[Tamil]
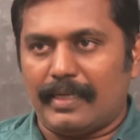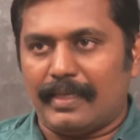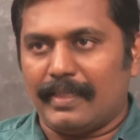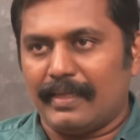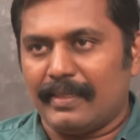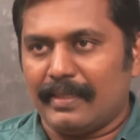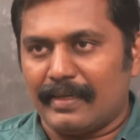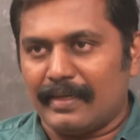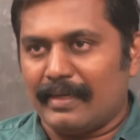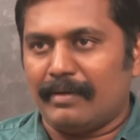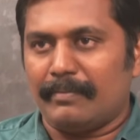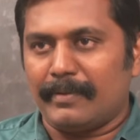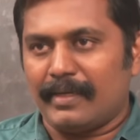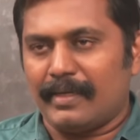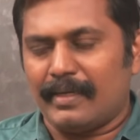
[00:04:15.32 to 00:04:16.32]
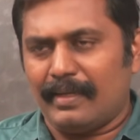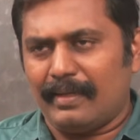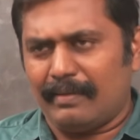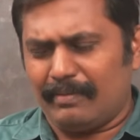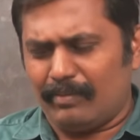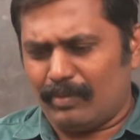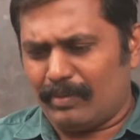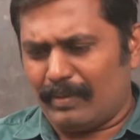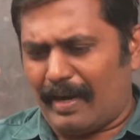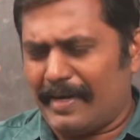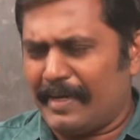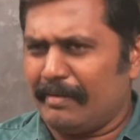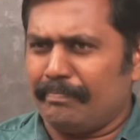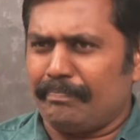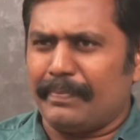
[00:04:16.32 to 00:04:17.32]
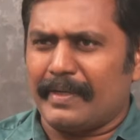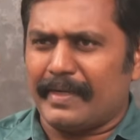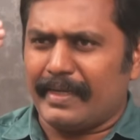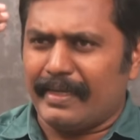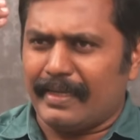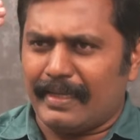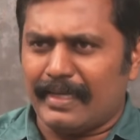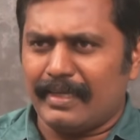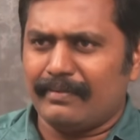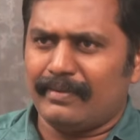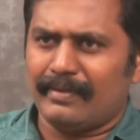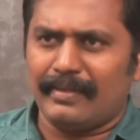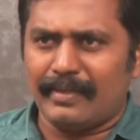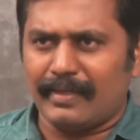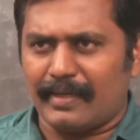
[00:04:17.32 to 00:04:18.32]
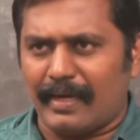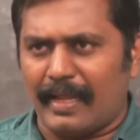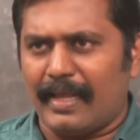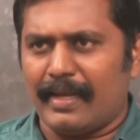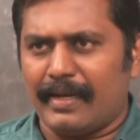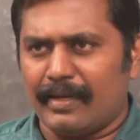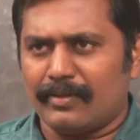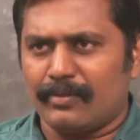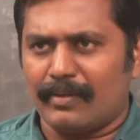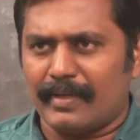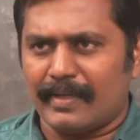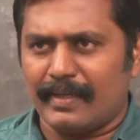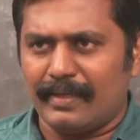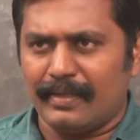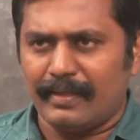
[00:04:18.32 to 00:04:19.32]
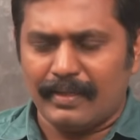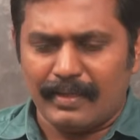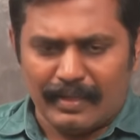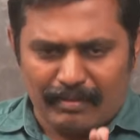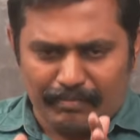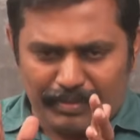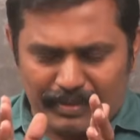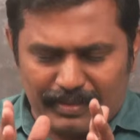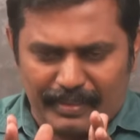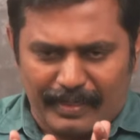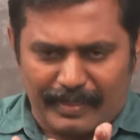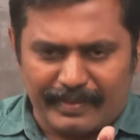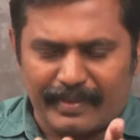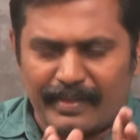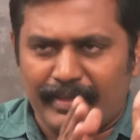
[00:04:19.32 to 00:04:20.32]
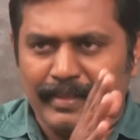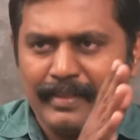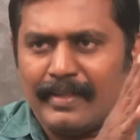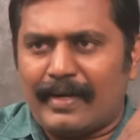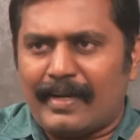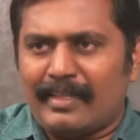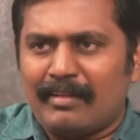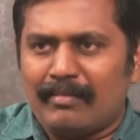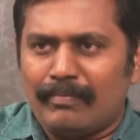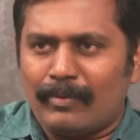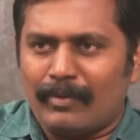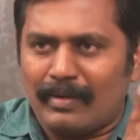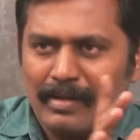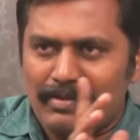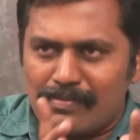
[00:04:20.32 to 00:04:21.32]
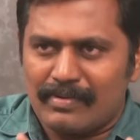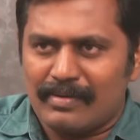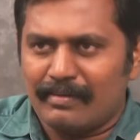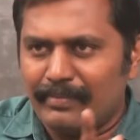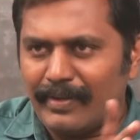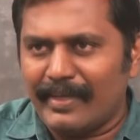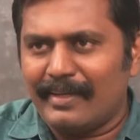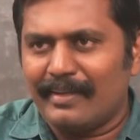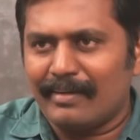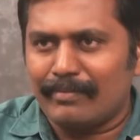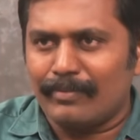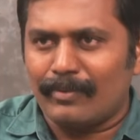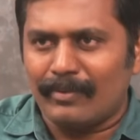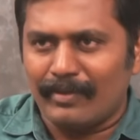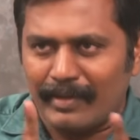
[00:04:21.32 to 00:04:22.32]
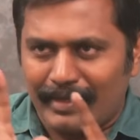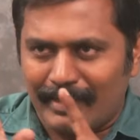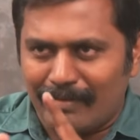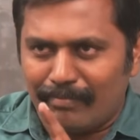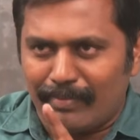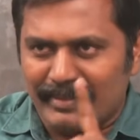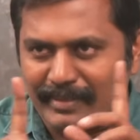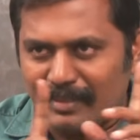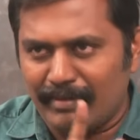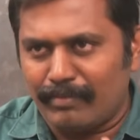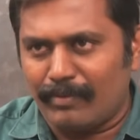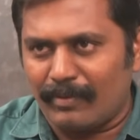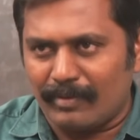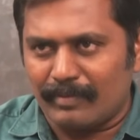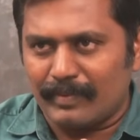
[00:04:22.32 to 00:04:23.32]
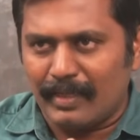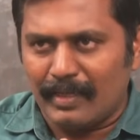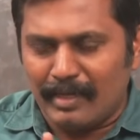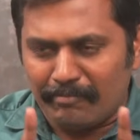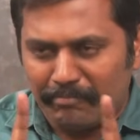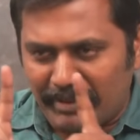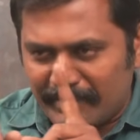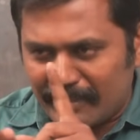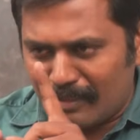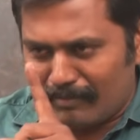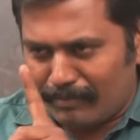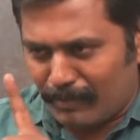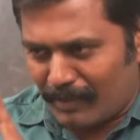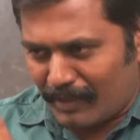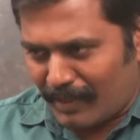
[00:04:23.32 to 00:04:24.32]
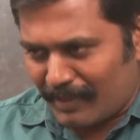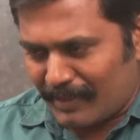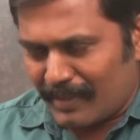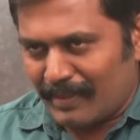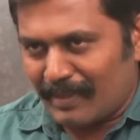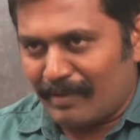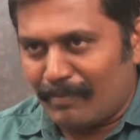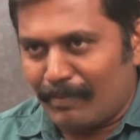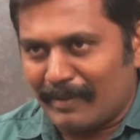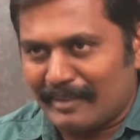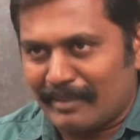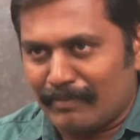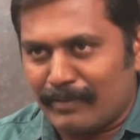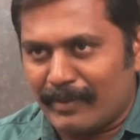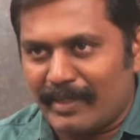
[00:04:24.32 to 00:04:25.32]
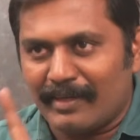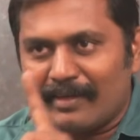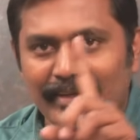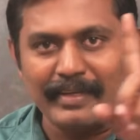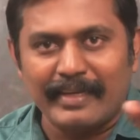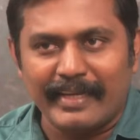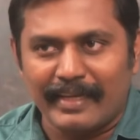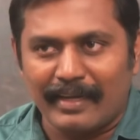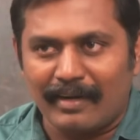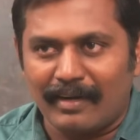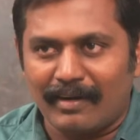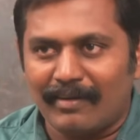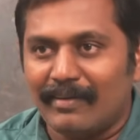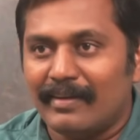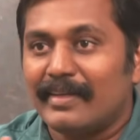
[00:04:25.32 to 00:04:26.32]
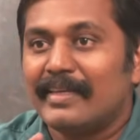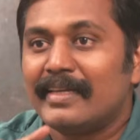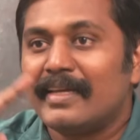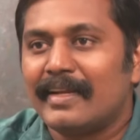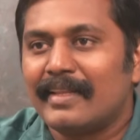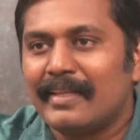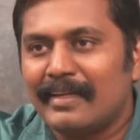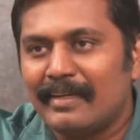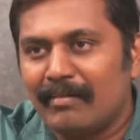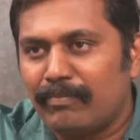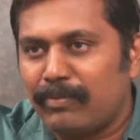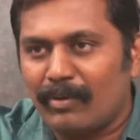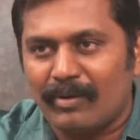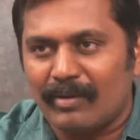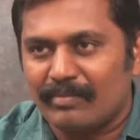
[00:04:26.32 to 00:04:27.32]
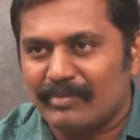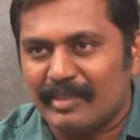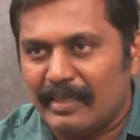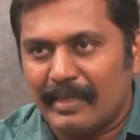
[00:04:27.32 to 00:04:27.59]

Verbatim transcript: அதாவது என்ன அப்படின்னா ஒரு அடிப்படை அறிவு இருக்கிற நான் என்ன சொல்கிறேன் இப்போ இந்த இடத்துல இருந்து இந்த இடத்துக்கு போகணுன்னா ஒன்று பைக்கில் போகணும் இல்லைன்னா பஸ்ஸில் போகணும் பஸ்ஸில் போகிறதா இருந்தால் இந்த பஸ்ஸை பிடிக்கணும் இங்கே இறங்கணும் இங்கேருந்து இங்கே போகணும்